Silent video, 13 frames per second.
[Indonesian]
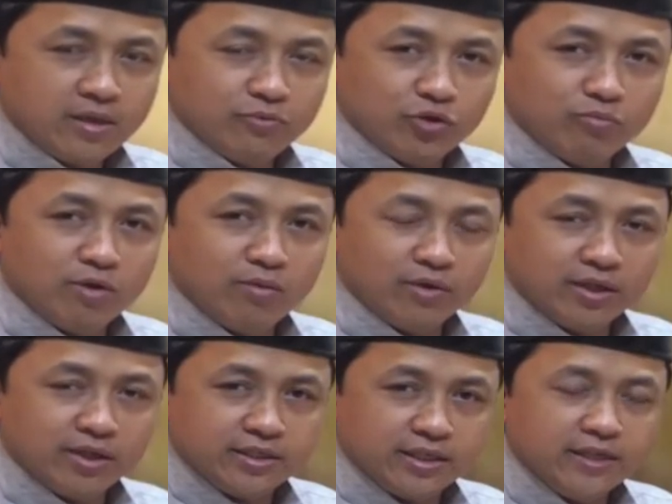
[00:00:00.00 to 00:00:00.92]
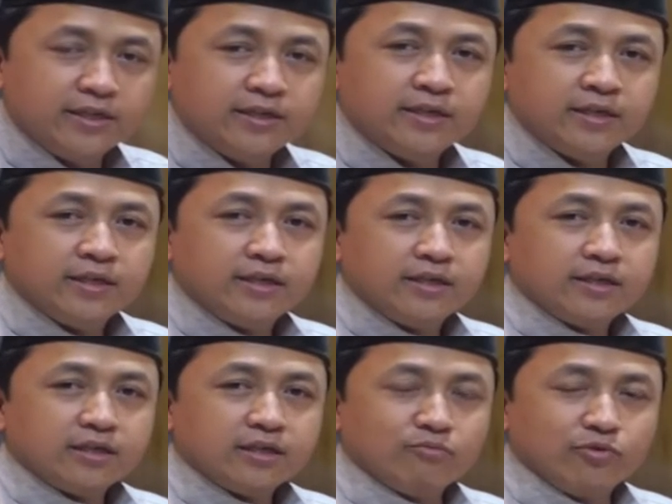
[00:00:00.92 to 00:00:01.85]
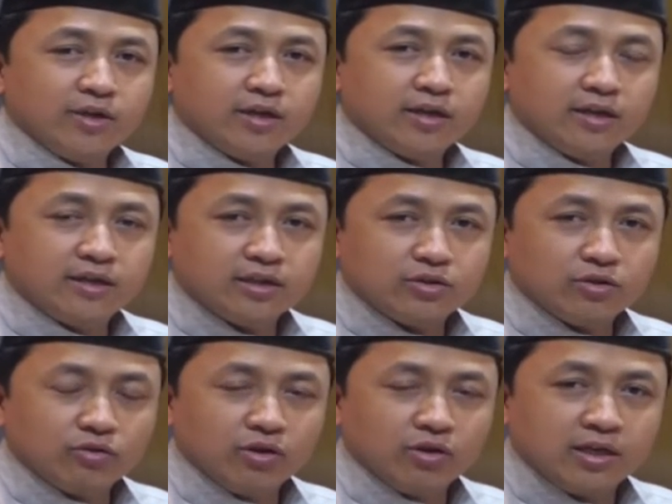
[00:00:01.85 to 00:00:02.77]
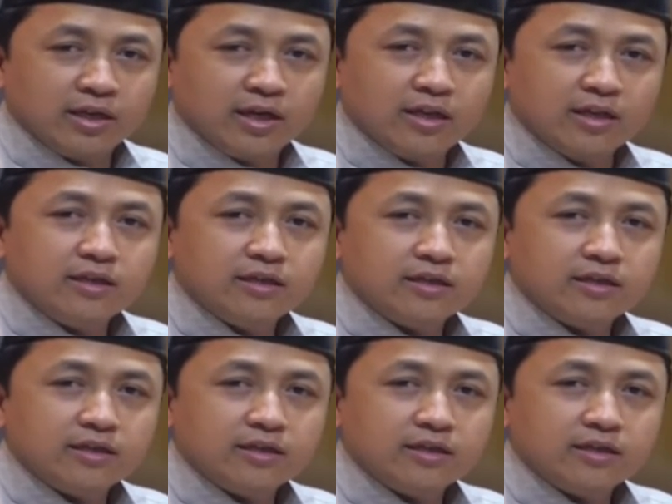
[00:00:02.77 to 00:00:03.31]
mencoba mengisi kemudian ada sesuatu lain hal